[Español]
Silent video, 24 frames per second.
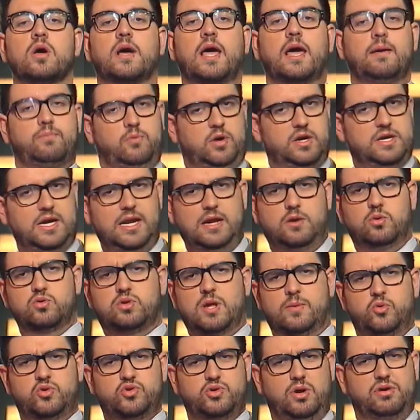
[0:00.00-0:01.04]
que porque a ella le
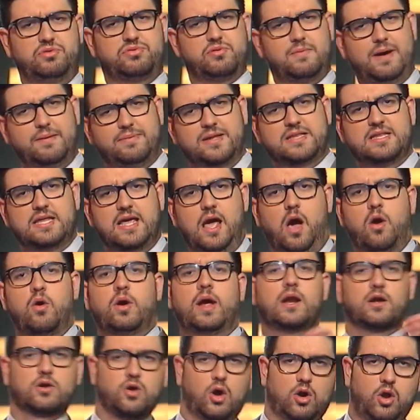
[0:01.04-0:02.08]
gusta mucho eso, va vestida con
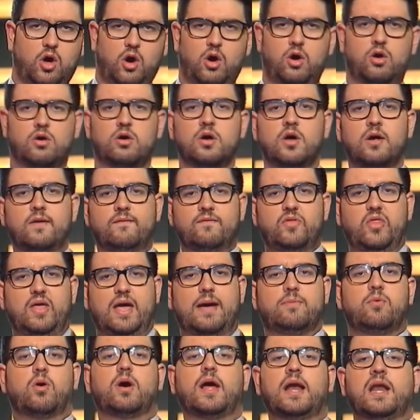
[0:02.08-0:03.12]
el color,
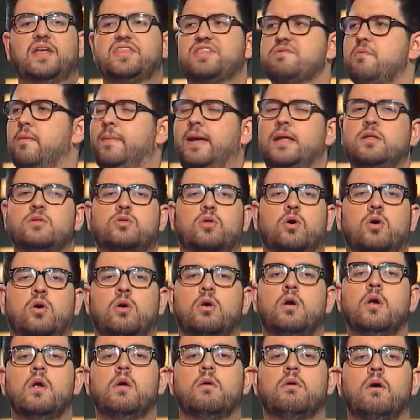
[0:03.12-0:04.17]
digamos que en ese
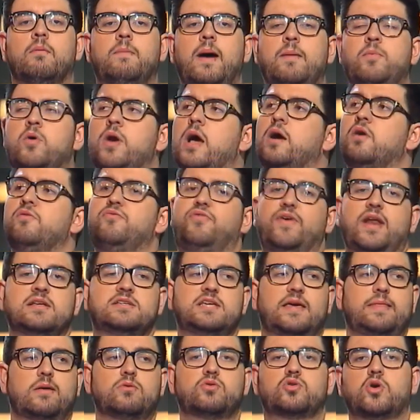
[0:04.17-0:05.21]
momento, vamos a una
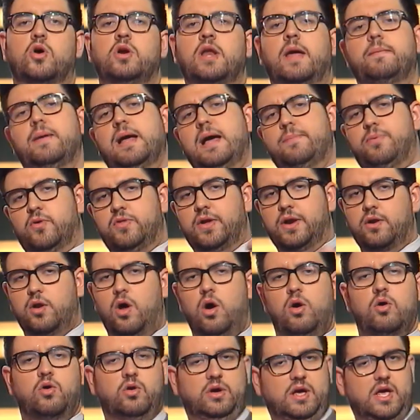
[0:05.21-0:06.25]
conferencia de Ausonia, venga, poder pues
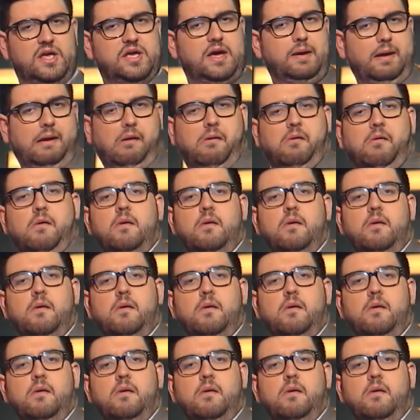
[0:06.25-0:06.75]
rojo, y ella...